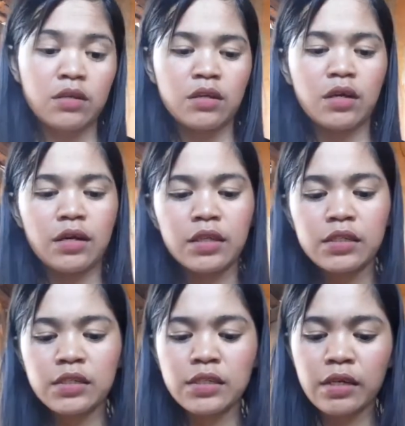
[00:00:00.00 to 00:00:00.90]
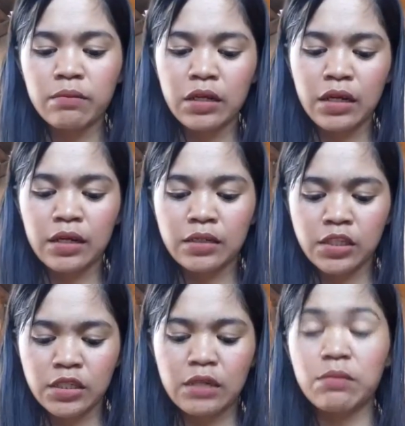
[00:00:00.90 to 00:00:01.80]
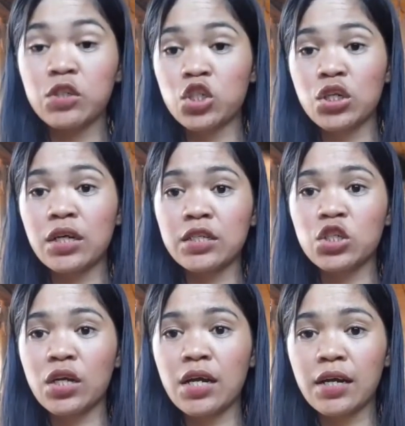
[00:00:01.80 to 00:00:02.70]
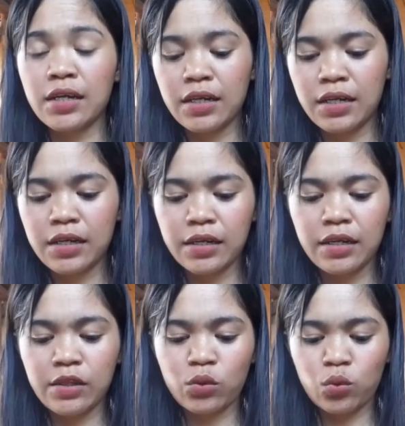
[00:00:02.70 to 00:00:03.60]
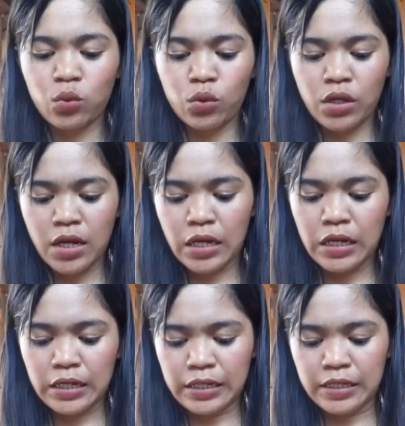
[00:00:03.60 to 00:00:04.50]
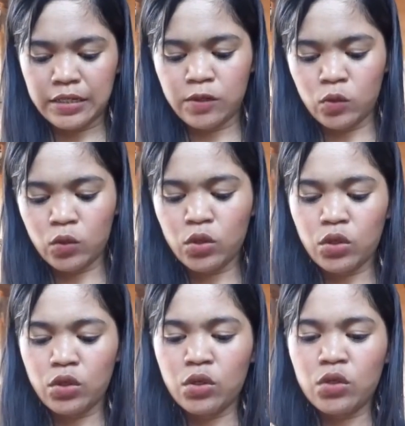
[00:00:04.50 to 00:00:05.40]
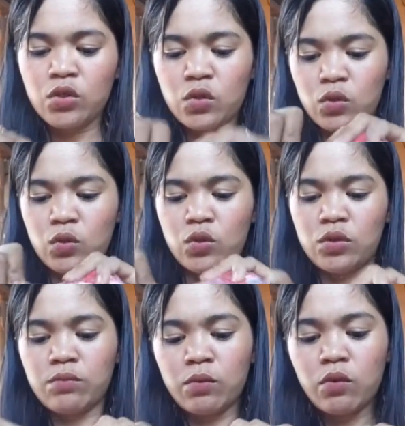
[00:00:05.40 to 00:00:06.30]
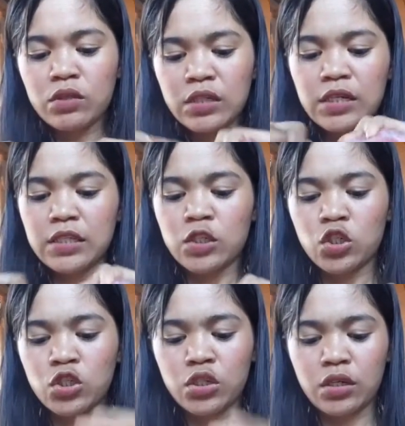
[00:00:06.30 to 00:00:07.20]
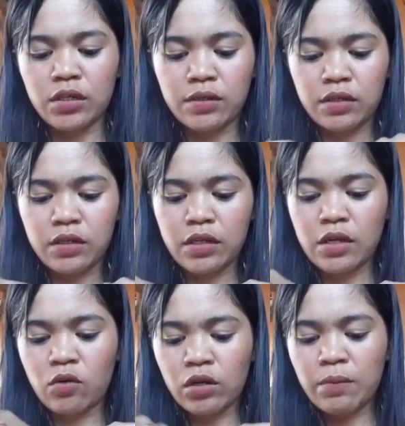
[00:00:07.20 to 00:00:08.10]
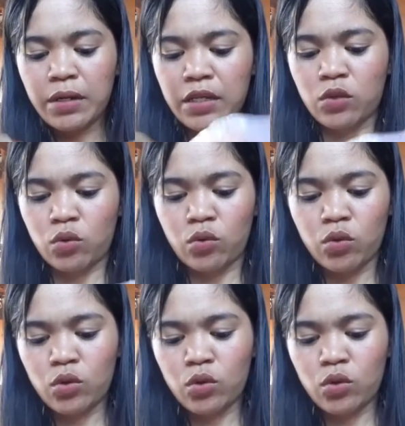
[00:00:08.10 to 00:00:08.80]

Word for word: Yeah, I think same lang ang Skin Magical tsaka ang kaninang ginto na ano. So, bubuksan natin siya. Anong laman ito?